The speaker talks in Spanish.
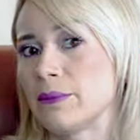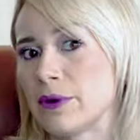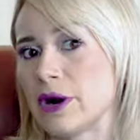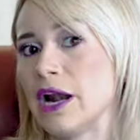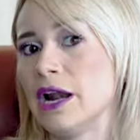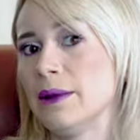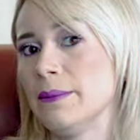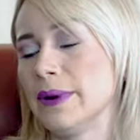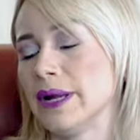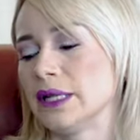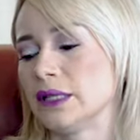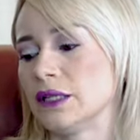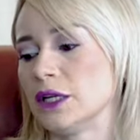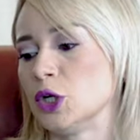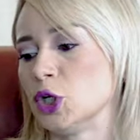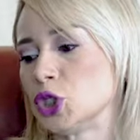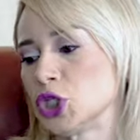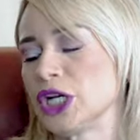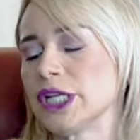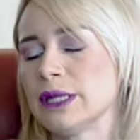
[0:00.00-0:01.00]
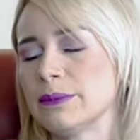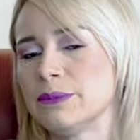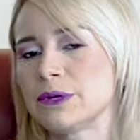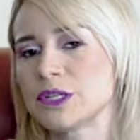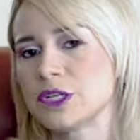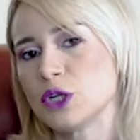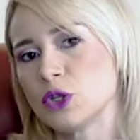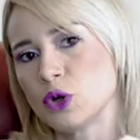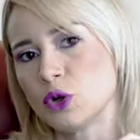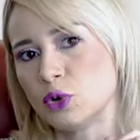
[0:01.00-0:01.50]
probablemente el
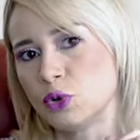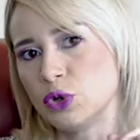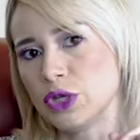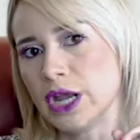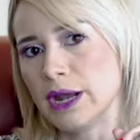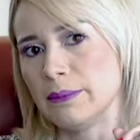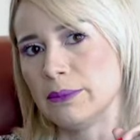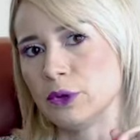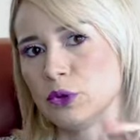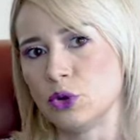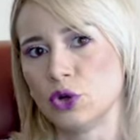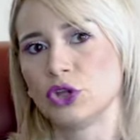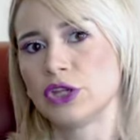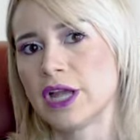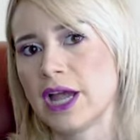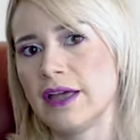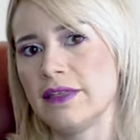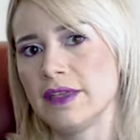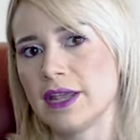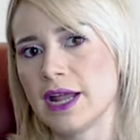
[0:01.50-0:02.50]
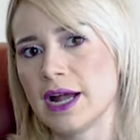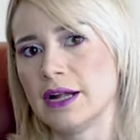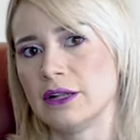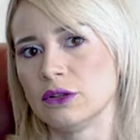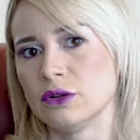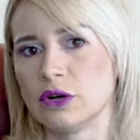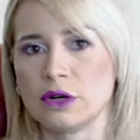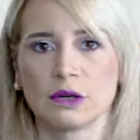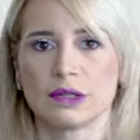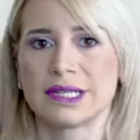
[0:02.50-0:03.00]
80% de tu tiempo tú lo estás
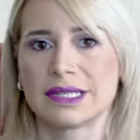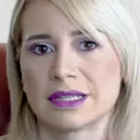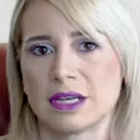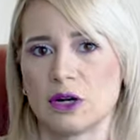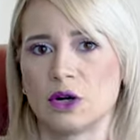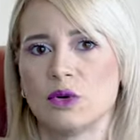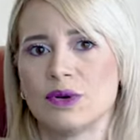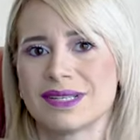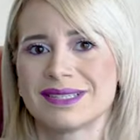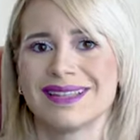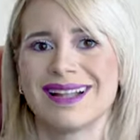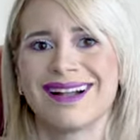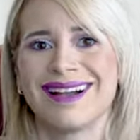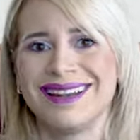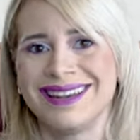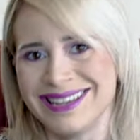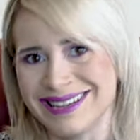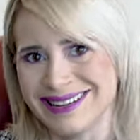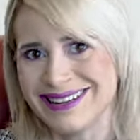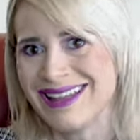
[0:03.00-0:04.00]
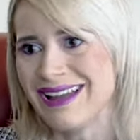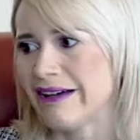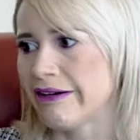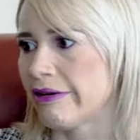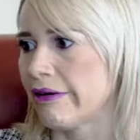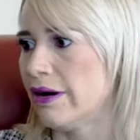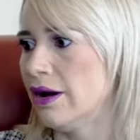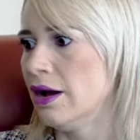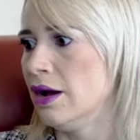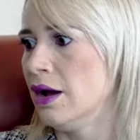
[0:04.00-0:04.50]
dedicando a cosas que no están
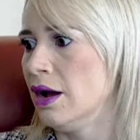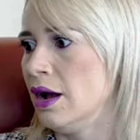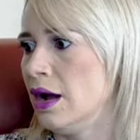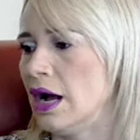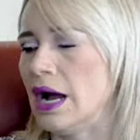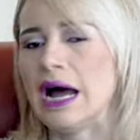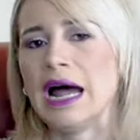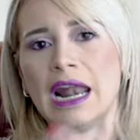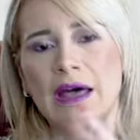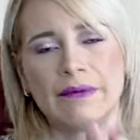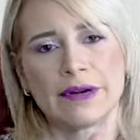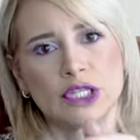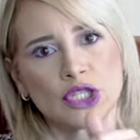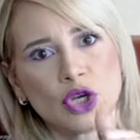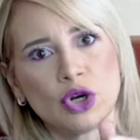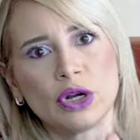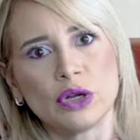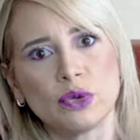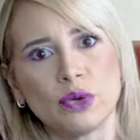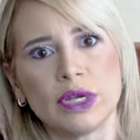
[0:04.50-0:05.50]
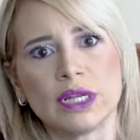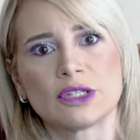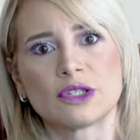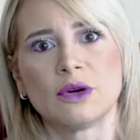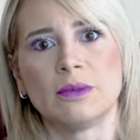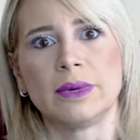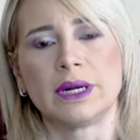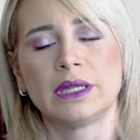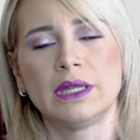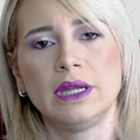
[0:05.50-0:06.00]
alineadas a la versión que tú quieres
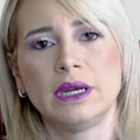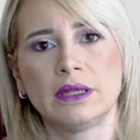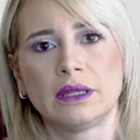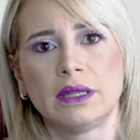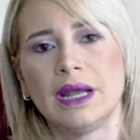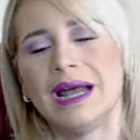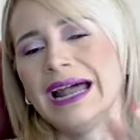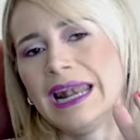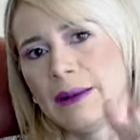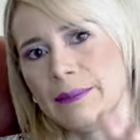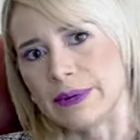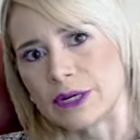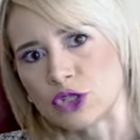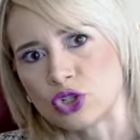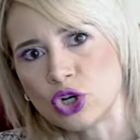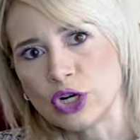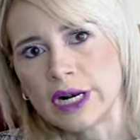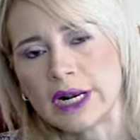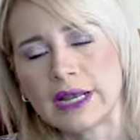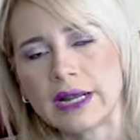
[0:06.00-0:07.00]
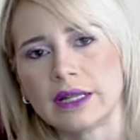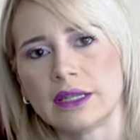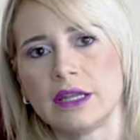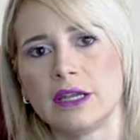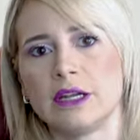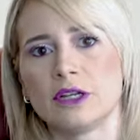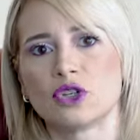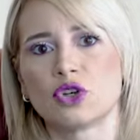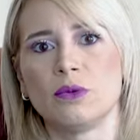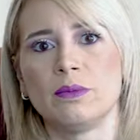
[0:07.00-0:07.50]
convertirte, a la persona en la que te
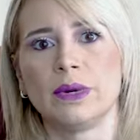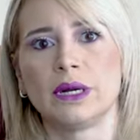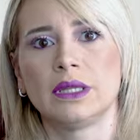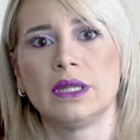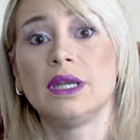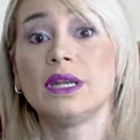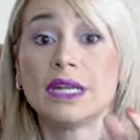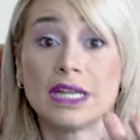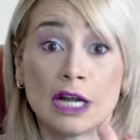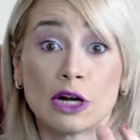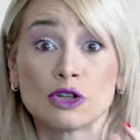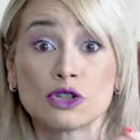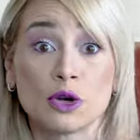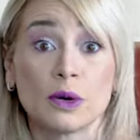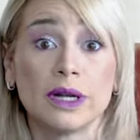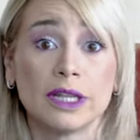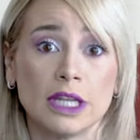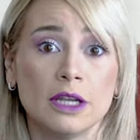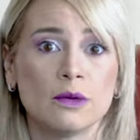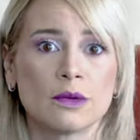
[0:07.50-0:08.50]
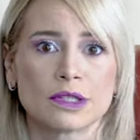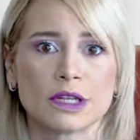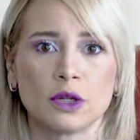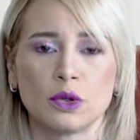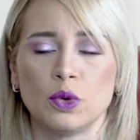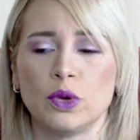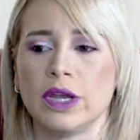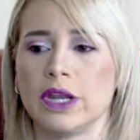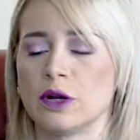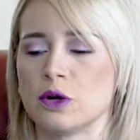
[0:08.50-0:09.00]
quieres convertir y a los objetivos que
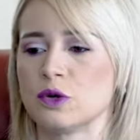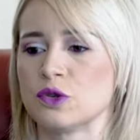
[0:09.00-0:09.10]
tú quieres